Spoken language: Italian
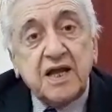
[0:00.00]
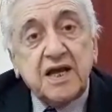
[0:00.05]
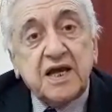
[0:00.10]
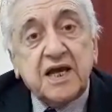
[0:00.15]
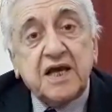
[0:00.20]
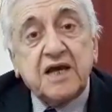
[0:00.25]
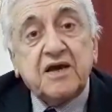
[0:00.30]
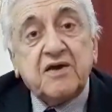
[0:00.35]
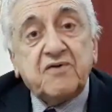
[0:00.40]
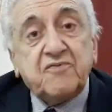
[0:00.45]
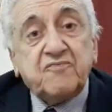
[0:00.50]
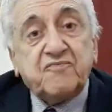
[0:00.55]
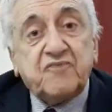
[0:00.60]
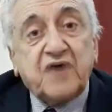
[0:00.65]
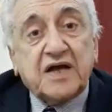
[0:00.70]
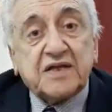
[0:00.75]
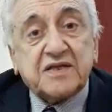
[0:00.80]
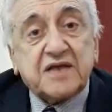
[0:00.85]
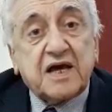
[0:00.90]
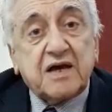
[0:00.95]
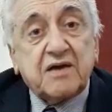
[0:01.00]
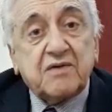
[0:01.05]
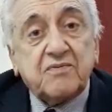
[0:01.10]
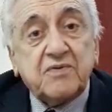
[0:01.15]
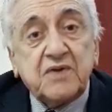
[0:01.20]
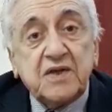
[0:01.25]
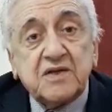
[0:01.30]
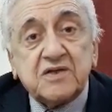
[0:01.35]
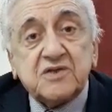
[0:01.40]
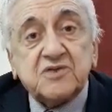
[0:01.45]
e
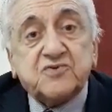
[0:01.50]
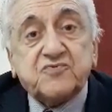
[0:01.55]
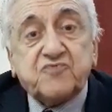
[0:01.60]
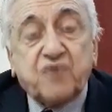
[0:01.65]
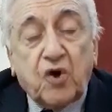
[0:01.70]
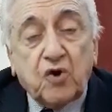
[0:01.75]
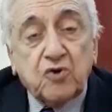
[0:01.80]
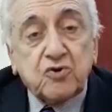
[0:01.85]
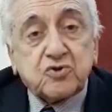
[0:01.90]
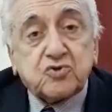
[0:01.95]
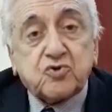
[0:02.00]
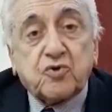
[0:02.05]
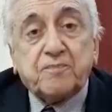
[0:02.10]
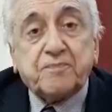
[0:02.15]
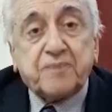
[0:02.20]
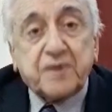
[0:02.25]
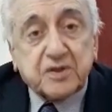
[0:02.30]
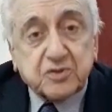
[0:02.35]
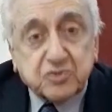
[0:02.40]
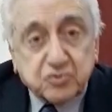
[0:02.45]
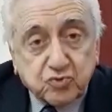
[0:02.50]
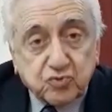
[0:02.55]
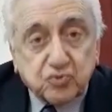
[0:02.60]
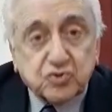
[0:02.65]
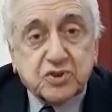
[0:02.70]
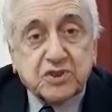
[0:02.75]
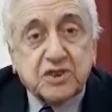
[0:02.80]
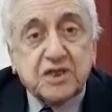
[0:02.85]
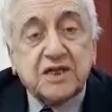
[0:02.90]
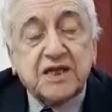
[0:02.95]
va svolto per
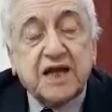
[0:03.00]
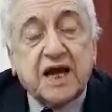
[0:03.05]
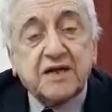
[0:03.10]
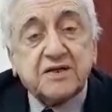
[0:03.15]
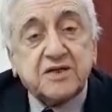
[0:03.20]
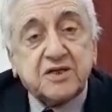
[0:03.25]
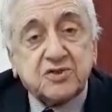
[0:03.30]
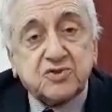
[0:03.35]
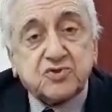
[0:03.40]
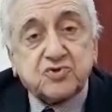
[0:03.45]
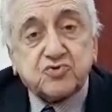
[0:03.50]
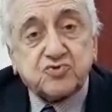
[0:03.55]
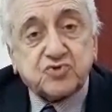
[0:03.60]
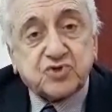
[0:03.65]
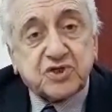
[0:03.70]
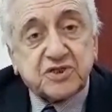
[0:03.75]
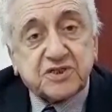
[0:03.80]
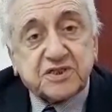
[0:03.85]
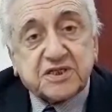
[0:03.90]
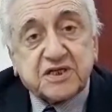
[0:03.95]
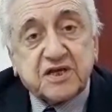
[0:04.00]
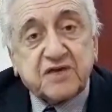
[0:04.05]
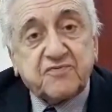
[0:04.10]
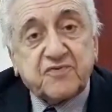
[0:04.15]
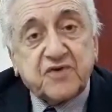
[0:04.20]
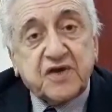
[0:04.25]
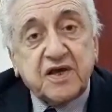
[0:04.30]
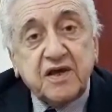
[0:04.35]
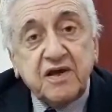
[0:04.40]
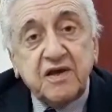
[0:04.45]
tutti gli anni
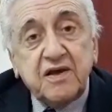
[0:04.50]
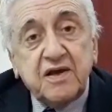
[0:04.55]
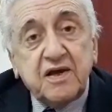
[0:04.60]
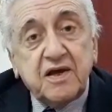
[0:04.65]
successivi